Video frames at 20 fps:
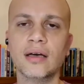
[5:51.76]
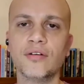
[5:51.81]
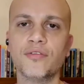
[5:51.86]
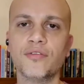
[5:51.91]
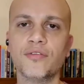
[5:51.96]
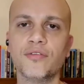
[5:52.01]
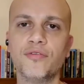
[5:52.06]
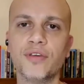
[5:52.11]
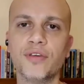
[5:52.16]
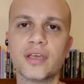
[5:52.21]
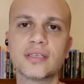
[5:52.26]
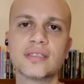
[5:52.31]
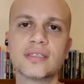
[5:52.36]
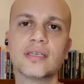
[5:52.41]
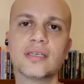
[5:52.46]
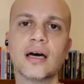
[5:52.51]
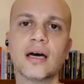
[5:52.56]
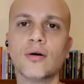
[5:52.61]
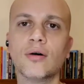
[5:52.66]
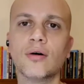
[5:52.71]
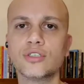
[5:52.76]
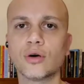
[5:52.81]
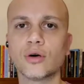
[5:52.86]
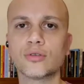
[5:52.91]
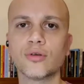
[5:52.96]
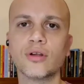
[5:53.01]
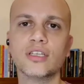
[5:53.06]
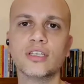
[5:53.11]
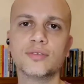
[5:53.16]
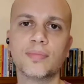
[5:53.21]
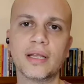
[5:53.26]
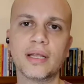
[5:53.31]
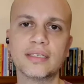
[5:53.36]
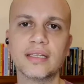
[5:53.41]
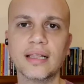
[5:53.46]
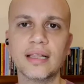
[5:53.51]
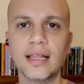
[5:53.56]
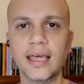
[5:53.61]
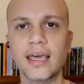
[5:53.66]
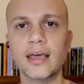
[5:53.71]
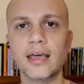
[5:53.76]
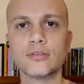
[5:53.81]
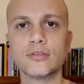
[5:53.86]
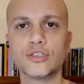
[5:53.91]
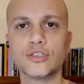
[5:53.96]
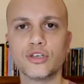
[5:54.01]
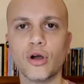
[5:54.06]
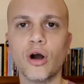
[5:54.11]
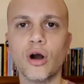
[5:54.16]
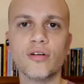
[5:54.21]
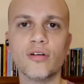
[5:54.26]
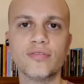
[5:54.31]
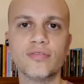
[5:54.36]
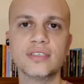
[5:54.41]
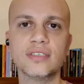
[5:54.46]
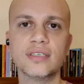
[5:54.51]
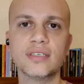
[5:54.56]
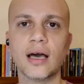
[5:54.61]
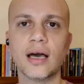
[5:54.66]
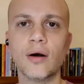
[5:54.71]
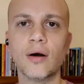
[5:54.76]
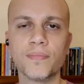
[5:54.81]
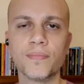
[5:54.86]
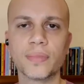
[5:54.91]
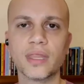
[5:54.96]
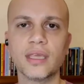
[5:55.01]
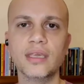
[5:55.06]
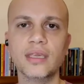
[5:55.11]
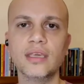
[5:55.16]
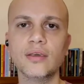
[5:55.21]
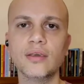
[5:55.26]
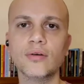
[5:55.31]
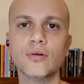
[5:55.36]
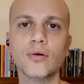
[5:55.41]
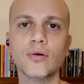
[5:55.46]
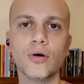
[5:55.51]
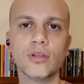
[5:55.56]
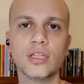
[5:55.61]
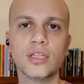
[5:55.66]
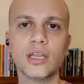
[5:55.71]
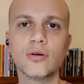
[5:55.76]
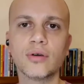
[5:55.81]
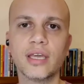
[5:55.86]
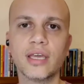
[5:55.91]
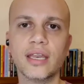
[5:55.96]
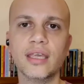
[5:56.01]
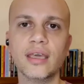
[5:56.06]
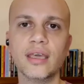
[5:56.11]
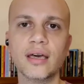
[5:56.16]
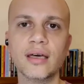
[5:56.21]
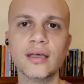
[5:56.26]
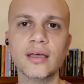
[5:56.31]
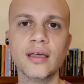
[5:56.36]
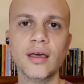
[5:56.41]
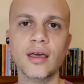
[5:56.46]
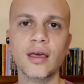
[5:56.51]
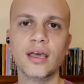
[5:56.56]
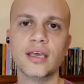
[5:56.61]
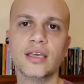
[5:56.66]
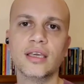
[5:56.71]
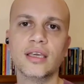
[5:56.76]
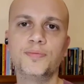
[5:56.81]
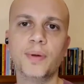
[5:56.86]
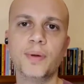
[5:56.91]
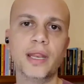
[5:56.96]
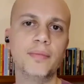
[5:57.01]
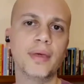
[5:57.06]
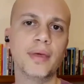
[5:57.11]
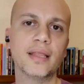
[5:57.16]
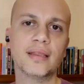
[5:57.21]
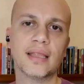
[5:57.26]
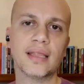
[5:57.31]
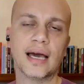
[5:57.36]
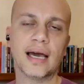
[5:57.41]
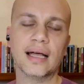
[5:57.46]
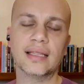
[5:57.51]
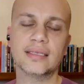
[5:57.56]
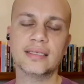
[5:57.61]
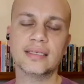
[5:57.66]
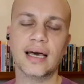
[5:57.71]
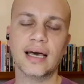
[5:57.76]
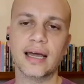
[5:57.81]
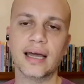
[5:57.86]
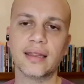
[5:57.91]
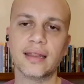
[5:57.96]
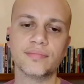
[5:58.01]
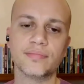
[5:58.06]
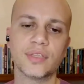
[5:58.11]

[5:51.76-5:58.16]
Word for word: ficção de autores brasileiros, jovens e tal, e o Rodrigo queria experimentar nessa área.